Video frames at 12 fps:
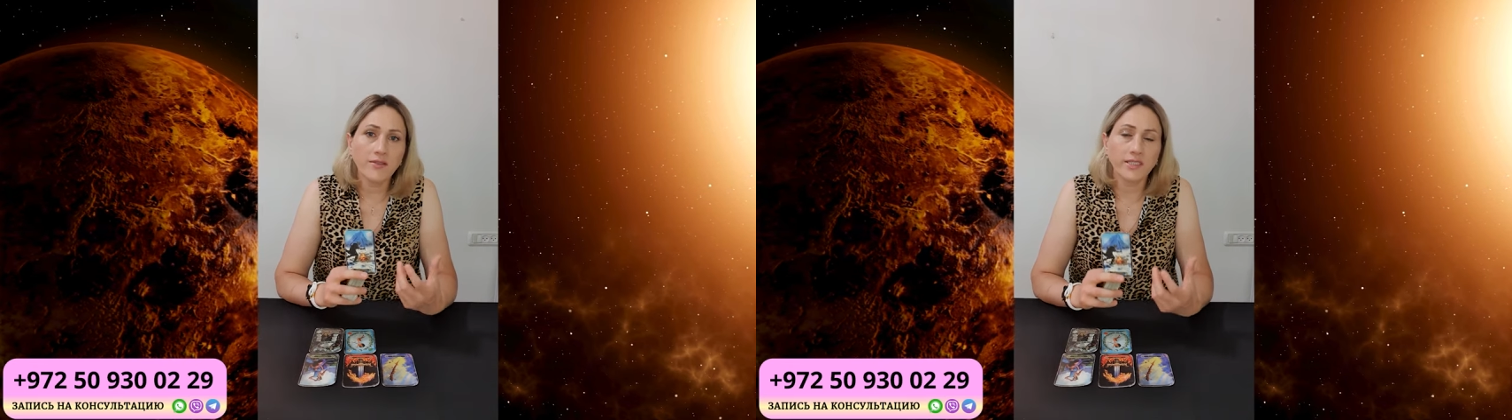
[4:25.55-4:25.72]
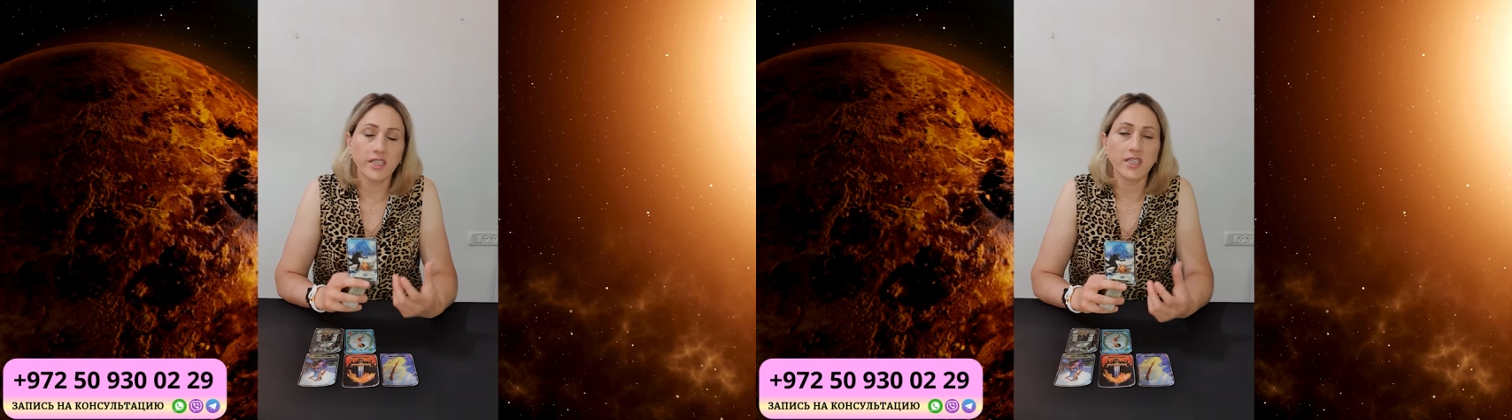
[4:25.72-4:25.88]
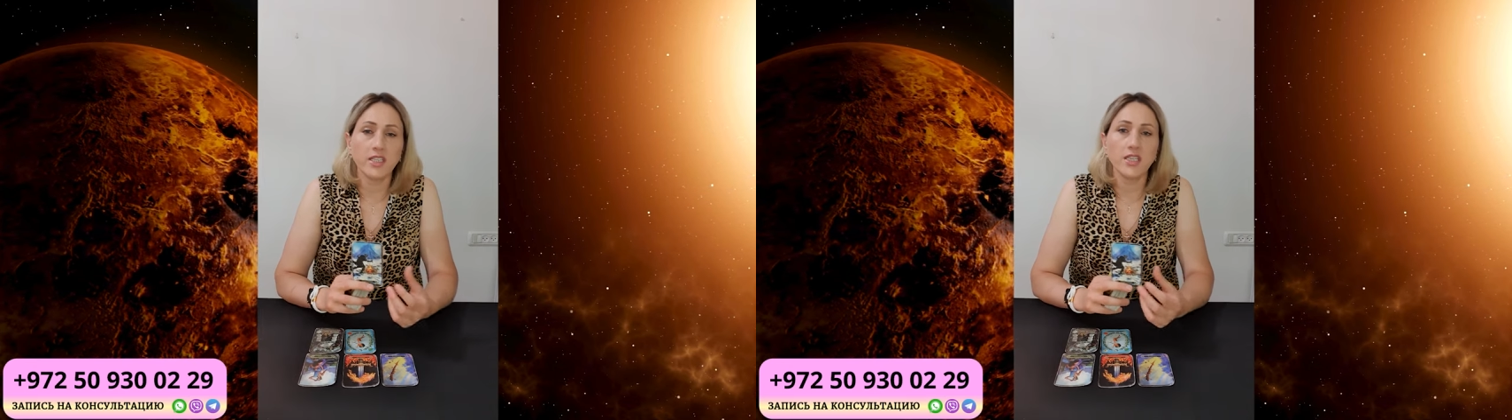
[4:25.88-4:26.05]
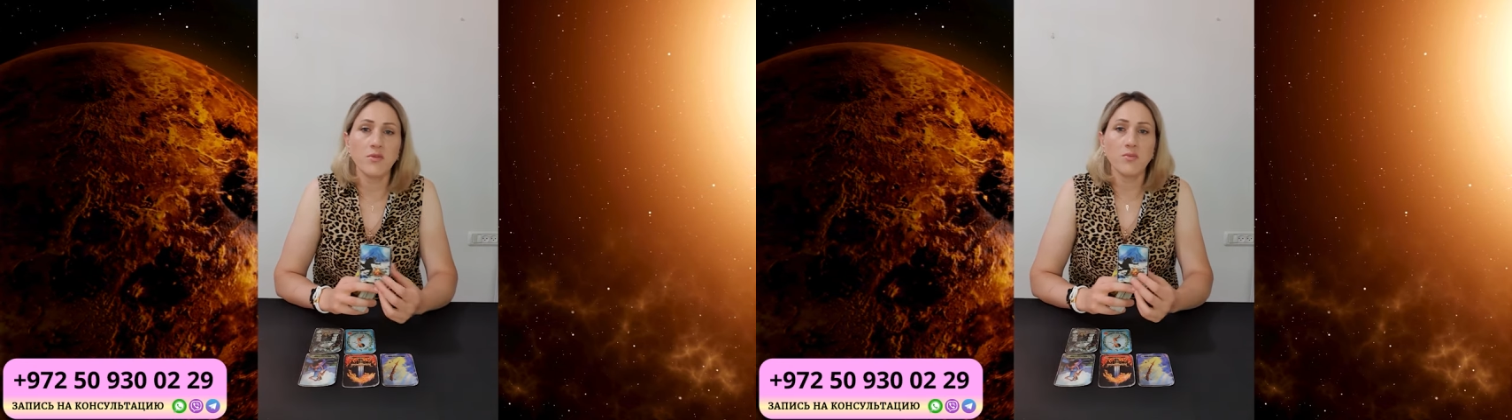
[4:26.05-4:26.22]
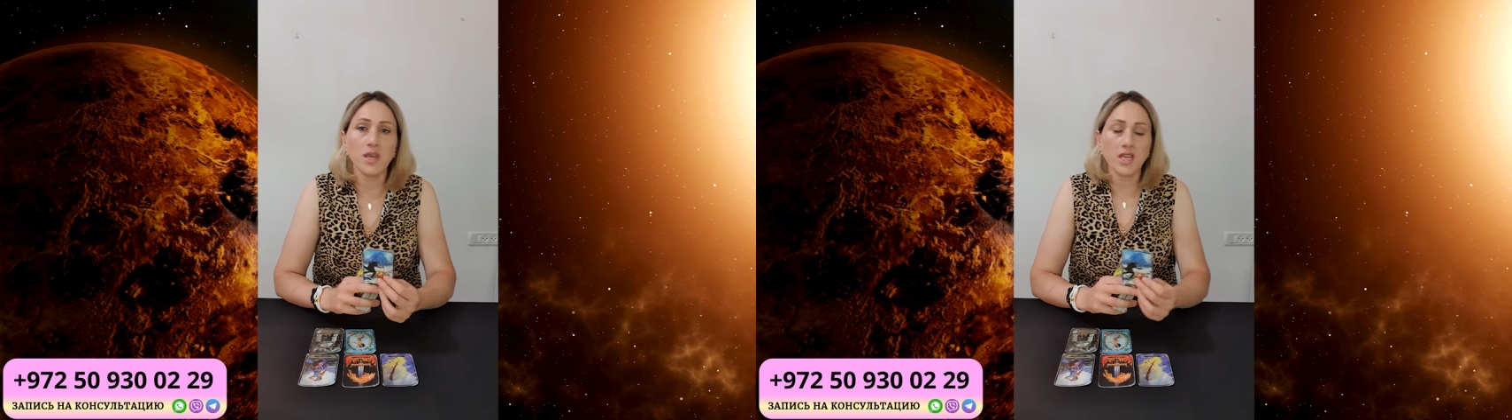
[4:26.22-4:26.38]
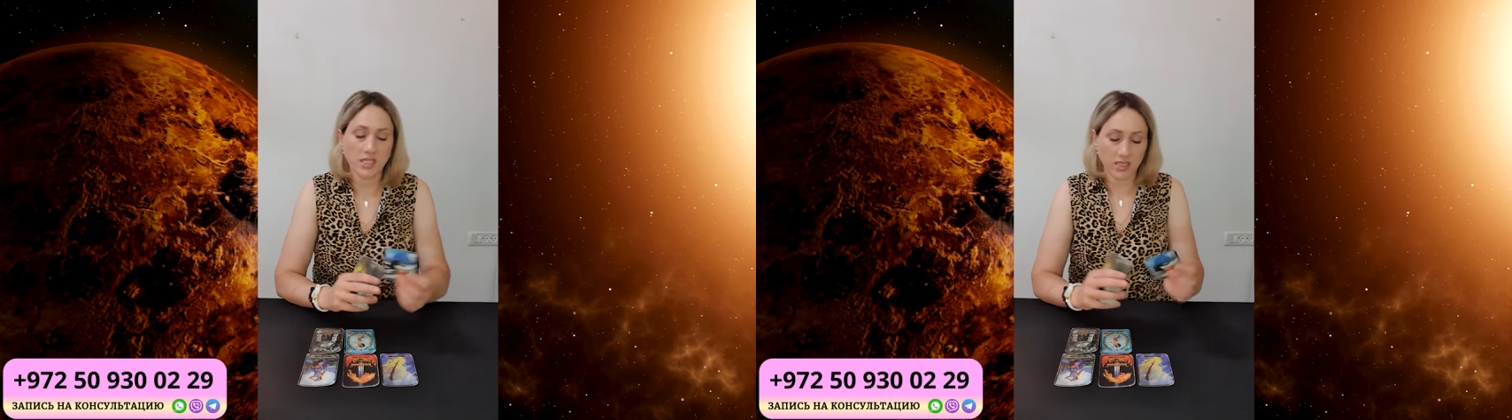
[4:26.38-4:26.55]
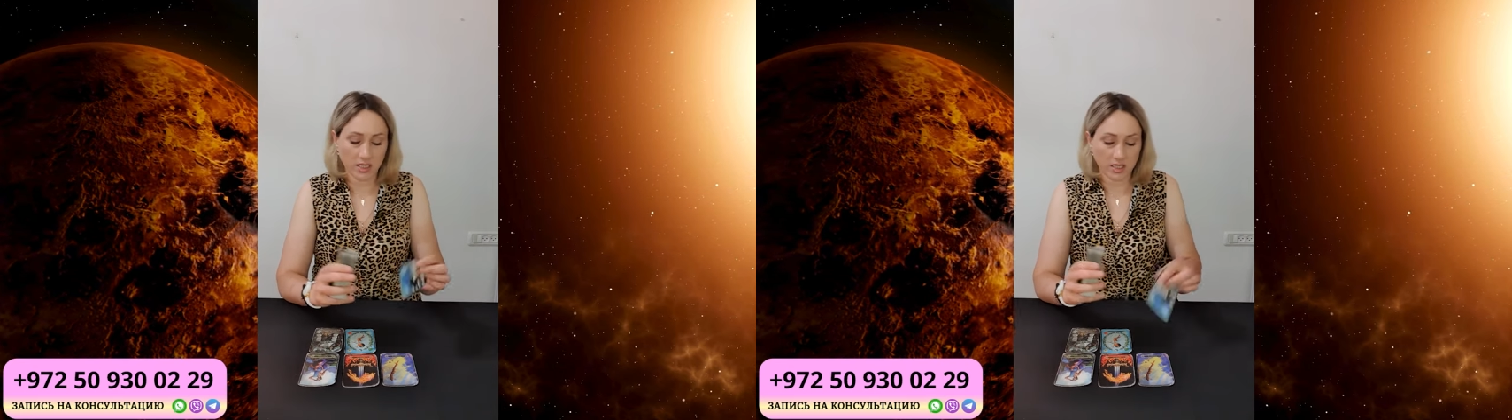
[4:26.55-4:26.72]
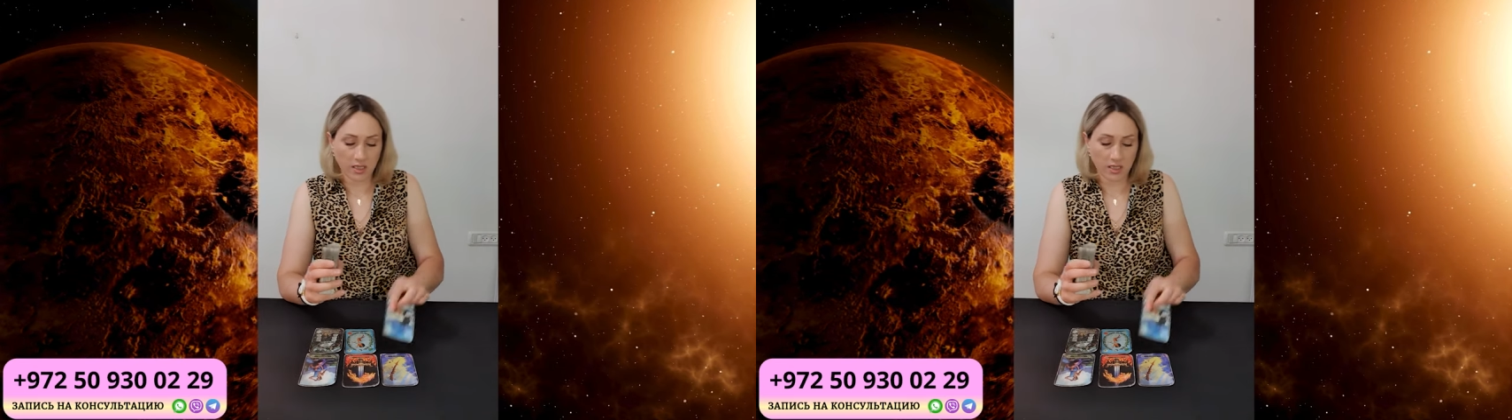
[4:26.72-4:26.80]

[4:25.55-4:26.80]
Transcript: в середине месяца,